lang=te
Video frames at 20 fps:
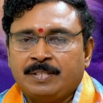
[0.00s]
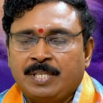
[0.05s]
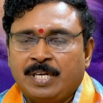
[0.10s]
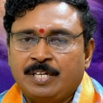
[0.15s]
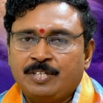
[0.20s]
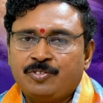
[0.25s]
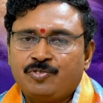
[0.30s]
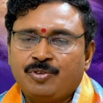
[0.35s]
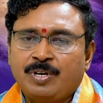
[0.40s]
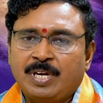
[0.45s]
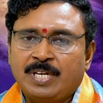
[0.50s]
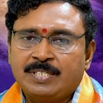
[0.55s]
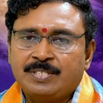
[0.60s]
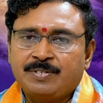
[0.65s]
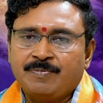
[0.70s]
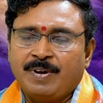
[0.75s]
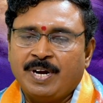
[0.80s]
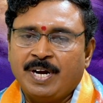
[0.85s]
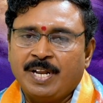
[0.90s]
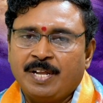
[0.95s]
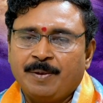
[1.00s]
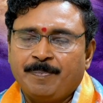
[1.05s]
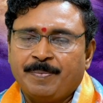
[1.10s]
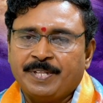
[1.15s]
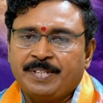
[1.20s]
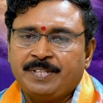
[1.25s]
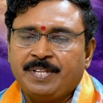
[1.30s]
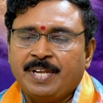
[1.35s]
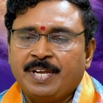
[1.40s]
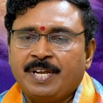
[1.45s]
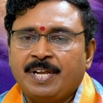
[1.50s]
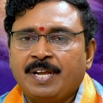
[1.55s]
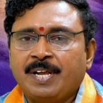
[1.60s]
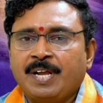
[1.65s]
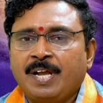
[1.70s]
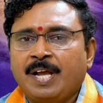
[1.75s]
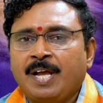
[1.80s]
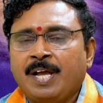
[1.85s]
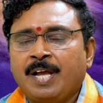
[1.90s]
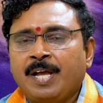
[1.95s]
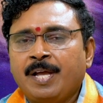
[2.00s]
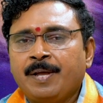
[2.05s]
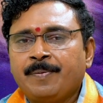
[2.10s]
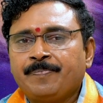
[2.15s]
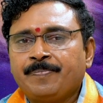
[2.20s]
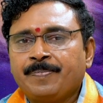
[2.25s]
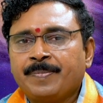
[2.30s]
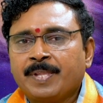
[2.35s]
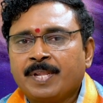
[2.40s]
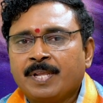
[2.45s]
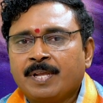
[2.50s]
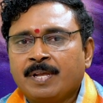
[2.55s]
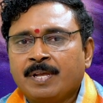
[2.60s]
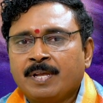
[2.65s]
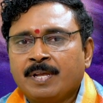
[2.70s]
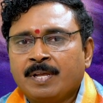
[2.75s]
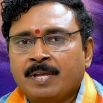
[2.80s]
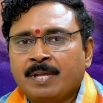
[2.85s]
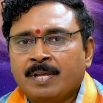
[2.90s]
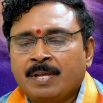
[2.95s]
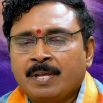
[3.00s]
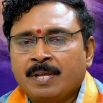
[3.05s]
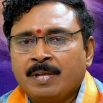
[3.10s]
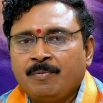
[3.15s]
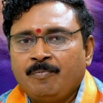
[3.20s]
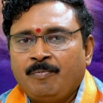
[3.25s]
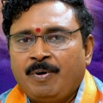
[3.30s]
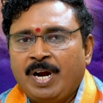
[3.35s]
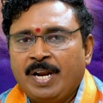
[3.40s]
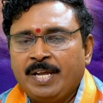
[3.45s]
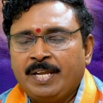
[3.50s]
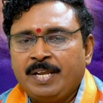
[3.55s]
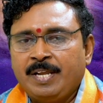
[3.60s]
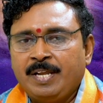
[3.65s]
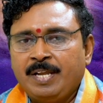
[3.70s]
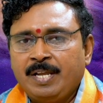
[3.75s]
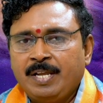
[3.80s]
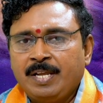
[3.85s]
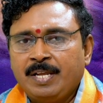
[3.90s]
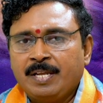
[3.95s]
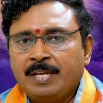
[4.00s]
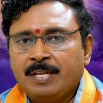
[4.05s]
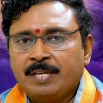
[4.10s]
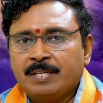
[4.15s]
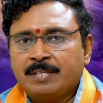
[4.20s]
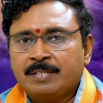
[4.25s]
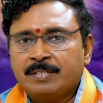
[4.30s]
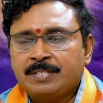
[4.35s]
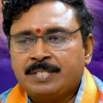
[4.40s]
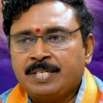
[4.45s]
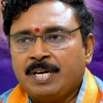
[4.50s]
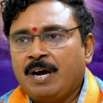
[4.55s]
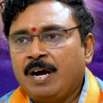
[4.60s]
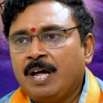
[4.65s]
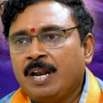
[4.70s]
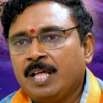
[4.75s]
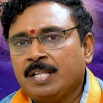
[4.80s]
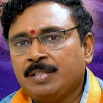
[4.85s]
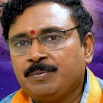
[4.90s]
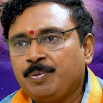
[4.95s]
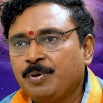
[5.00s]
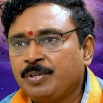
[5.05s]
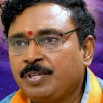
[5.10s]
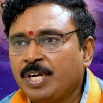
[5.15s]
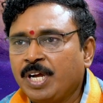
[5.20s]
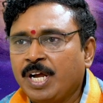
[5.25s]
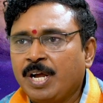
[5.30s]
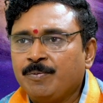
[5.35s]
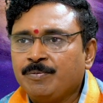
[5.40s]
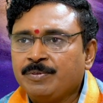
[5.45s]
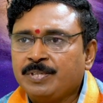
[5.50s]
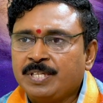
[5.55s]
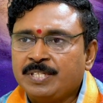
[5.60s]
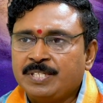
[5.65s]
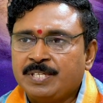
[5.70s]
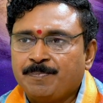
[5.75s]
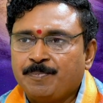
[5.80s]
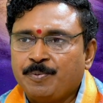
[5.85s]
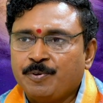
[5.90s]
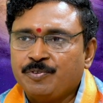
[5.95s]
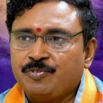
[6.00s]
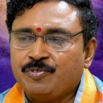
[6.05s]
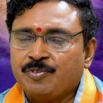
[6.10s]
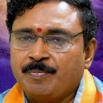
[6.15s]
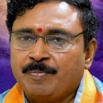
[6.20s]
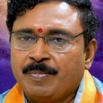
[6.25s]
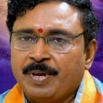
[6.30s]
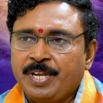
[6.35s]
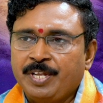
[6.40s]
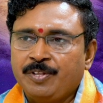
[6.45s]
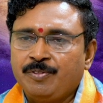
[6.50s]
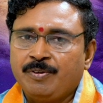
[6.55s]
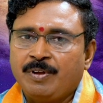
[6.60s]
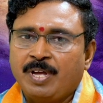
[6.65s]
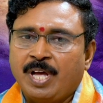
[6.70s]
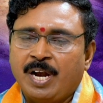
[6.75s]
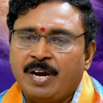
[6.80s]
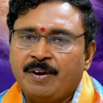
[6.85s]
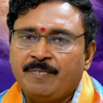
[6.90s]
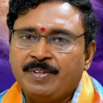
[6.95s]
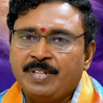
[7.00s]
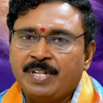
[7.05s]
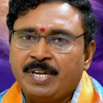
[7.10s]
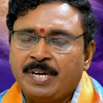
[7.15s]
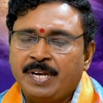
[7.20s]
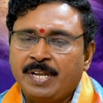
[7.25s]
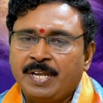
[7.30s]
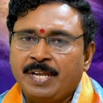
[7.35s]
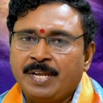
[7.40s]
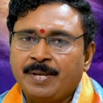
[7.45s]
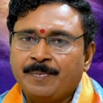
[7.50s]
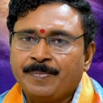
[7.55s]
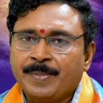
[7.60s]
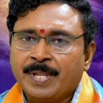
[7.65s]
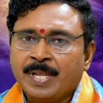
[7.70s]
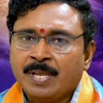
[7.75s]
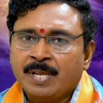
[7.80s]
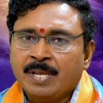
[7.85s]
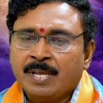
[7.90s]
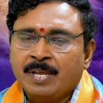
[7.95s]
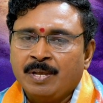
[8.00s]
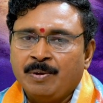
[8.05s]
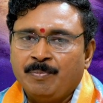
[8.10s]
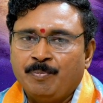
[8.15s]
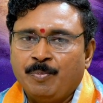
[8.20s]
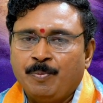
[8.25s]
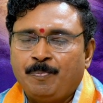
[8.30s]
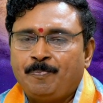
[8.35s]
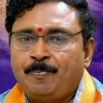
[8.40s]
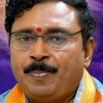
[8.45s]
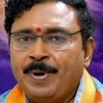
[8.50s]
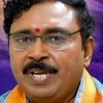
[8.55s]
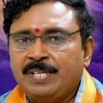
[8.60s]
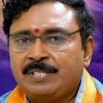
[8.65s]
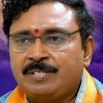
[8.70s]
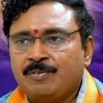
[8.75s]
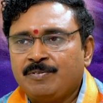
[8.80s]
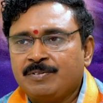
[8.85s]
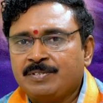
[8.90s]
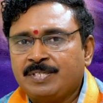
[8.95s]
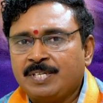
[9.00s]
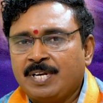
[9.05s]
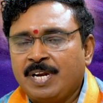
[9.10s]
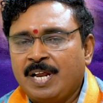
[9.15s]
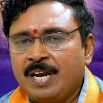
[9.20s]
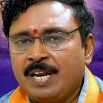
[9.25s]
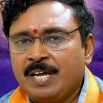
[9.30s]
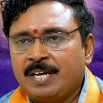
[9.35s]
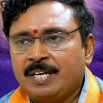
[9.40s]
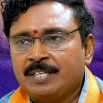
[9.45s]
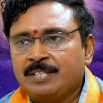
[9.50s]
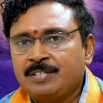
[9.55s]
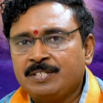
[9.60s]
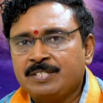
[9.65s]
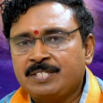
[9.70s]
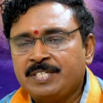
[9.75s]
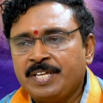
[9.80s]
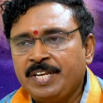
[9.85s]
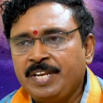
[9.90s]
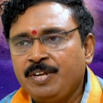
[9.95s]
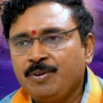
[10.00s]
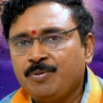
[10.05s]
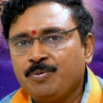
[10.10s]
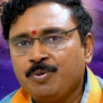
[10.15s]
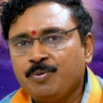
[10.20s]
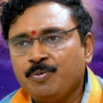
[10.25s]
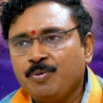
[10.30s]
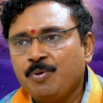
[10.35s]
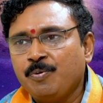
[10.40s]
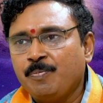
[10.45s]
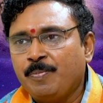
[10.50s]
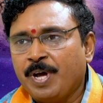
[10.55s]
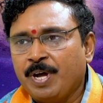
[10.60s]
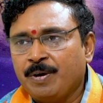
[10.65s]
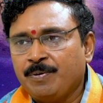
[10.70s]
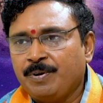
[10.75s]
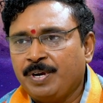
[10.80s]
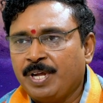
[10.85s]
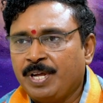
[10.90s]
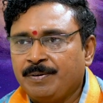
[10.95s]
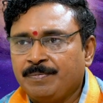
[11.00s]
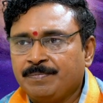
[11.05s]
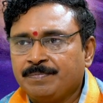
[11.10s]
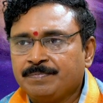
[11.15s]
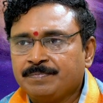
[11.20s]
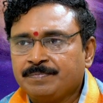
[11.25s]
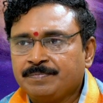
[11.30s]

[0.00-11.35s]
ధనస్సు రాశి వాళ్ళకి ప్రత్యేకంగా వాళ్ళకి చాలా అద్భుతంగా ఉందని చెప్పవచ్చు అమ్మా ఎందుకు కారణం ఏంటంటే ముప్పై సంవత్సరాల క్రితం శని గురువులు బాగున్నారు